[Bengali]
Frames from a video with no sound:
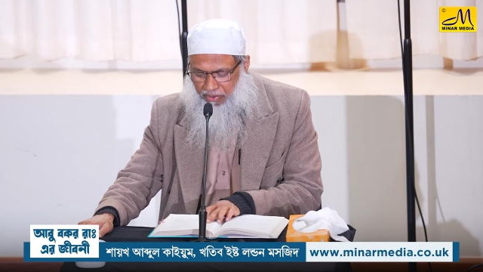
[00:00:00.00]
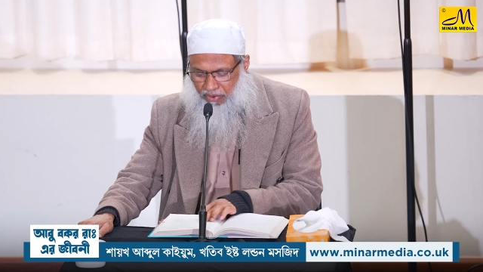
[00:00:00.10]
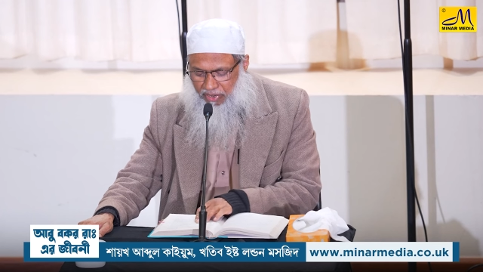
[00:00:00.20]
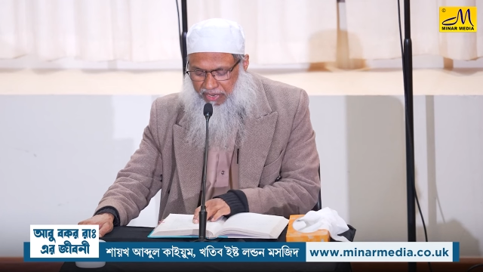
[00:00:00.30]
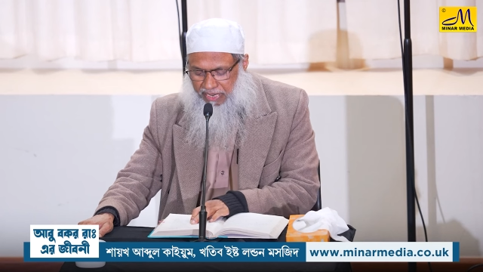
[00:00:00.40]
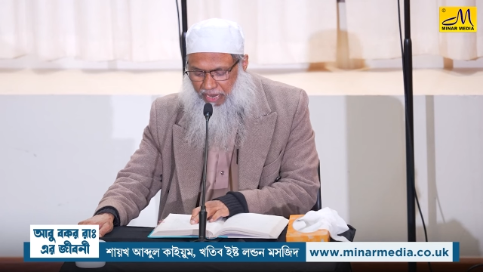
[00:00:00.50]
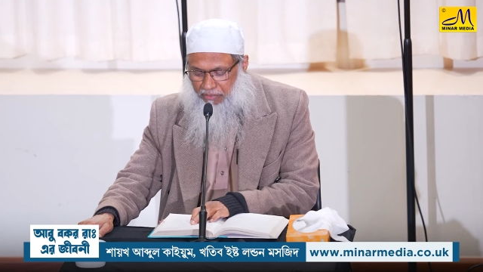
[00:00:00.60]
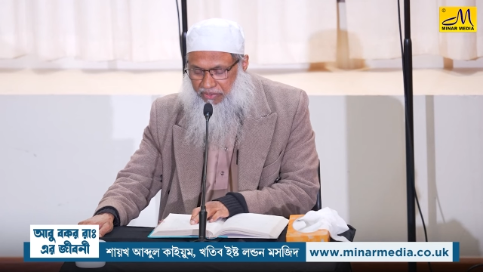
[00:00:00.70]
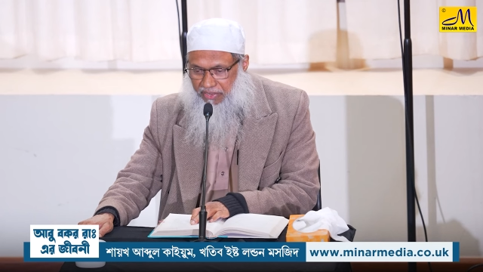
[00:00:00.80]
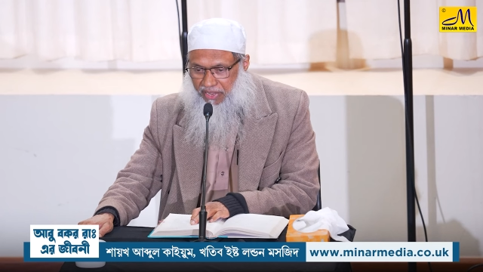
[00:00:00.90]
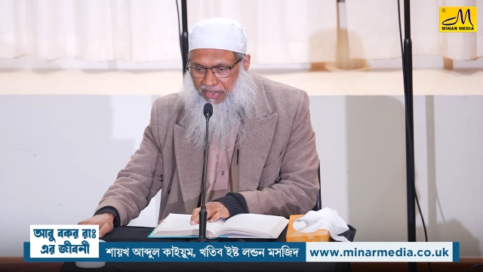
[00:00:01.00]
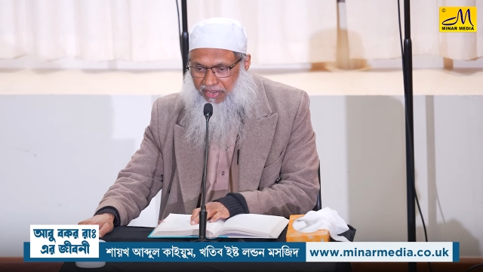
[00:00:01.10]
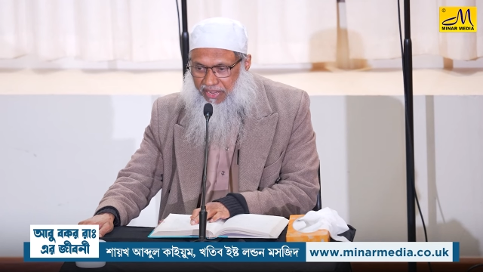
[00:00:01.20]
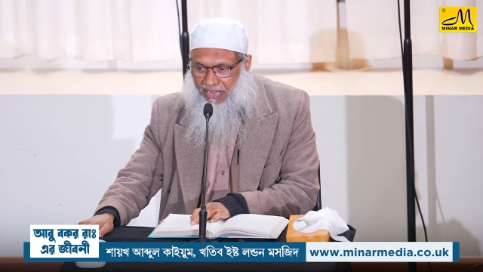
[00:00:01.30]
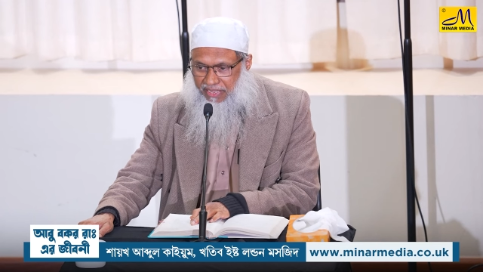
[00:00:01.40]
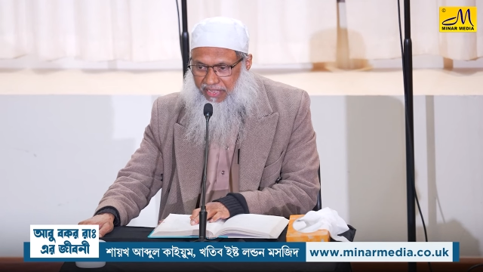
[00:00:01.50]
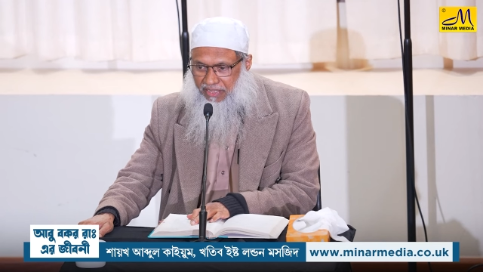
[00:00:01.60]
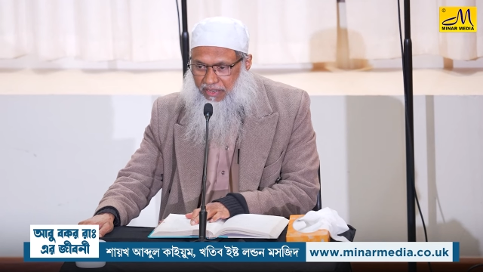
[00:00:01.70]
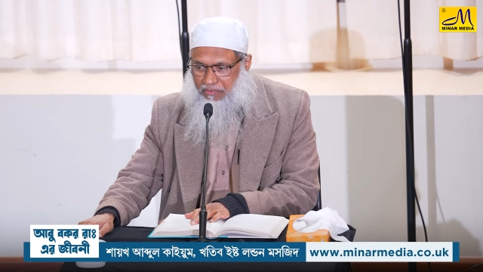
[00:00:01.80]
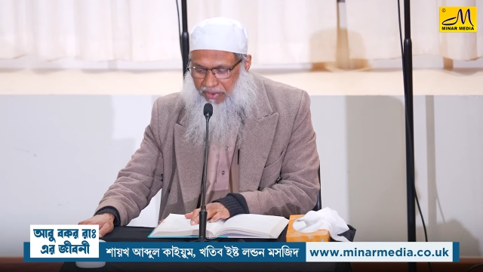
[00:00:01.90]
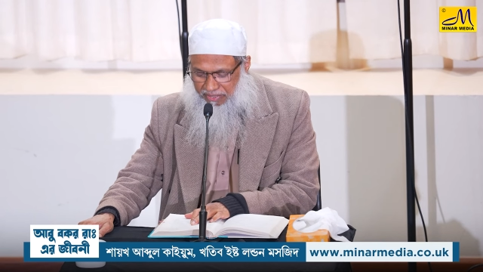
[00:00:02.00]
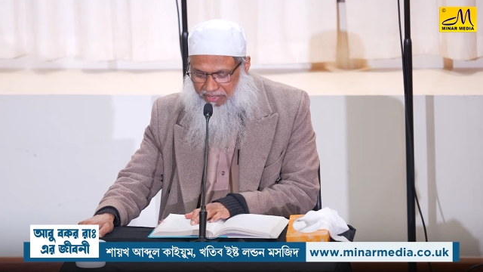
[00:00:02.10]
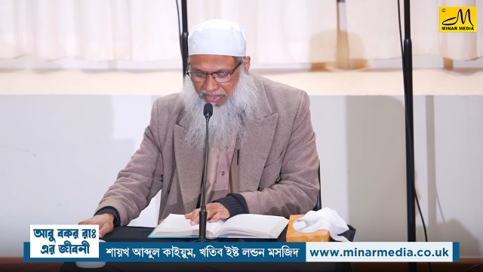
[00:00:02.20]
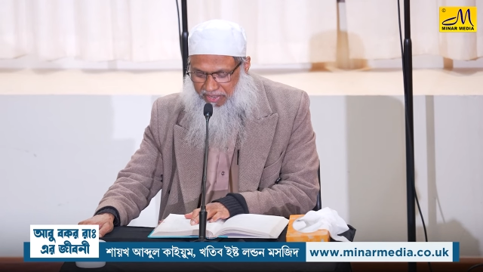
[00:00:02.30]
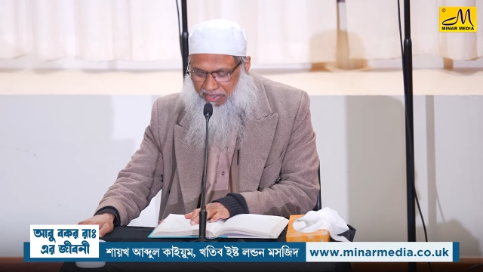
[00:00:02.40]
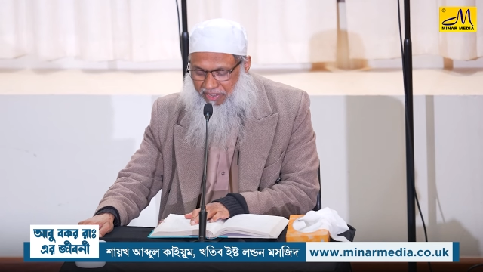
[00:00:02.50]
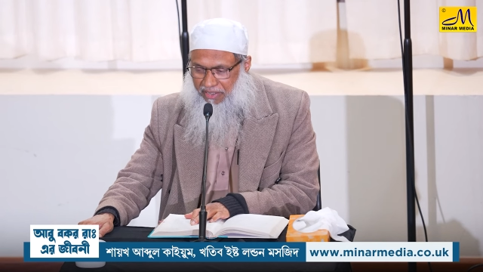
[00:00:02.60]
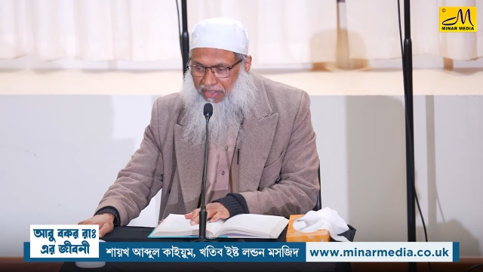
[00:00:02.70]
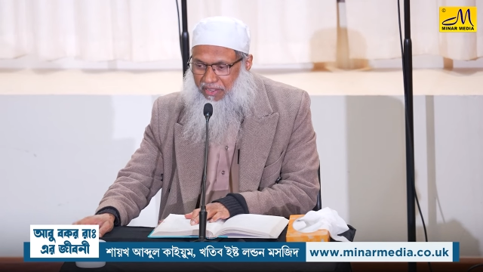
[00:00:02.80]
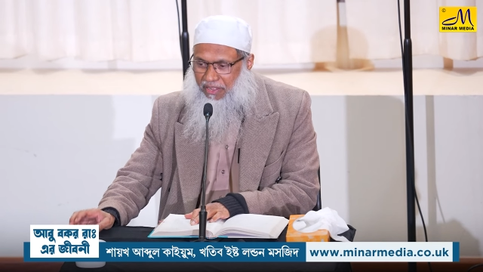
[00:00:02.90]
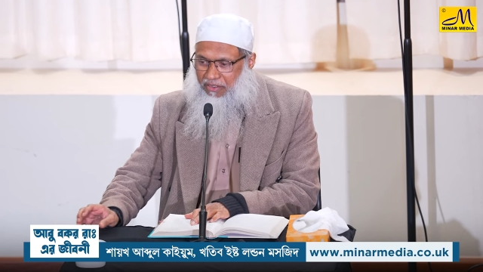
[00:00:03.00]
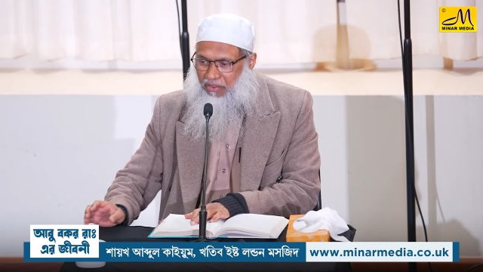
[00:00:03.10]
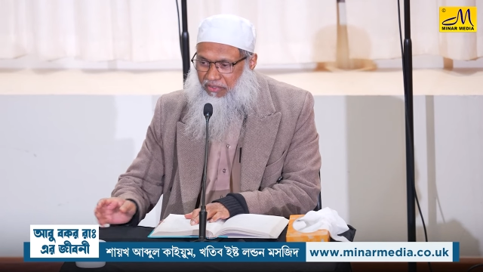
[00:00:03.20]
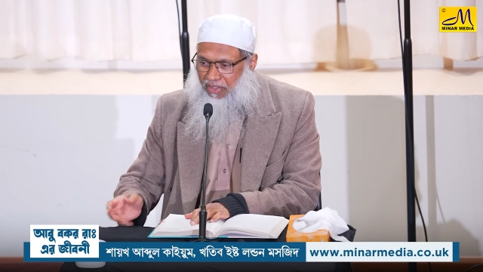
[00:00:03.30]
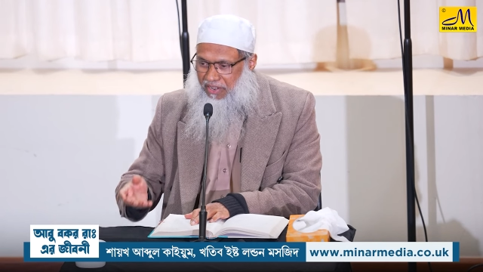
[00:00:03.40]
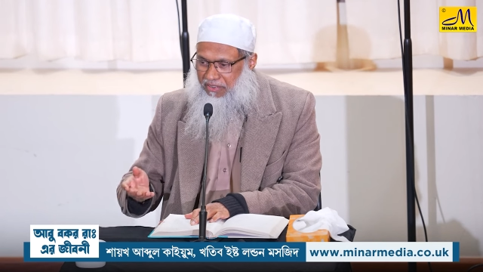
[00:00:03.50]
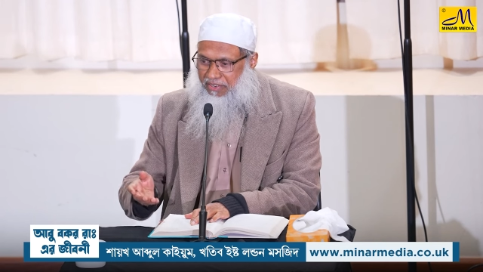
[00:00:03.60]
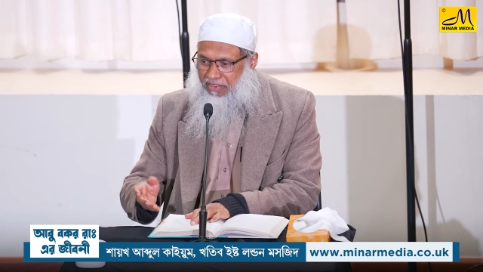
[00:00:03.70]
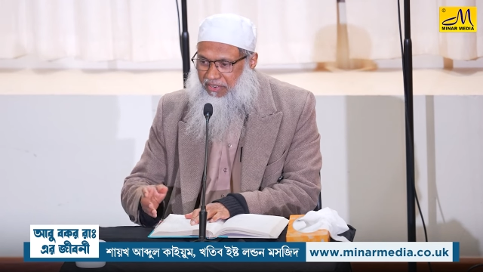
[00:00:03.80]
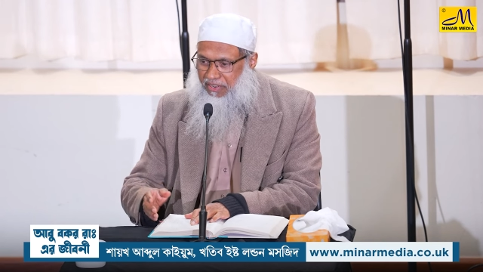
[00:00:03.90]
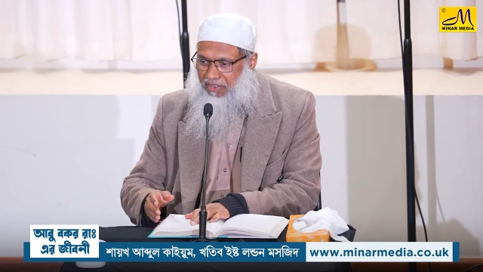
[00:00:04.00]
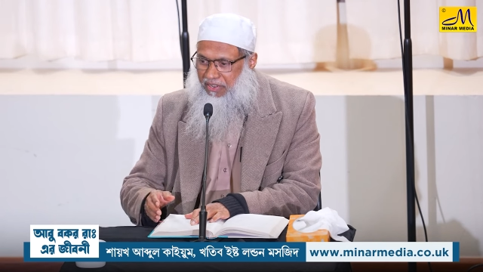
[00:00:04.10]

অনেক নিয়ামত দেন তাদের প্যাট থেকে সন্তান এসে সে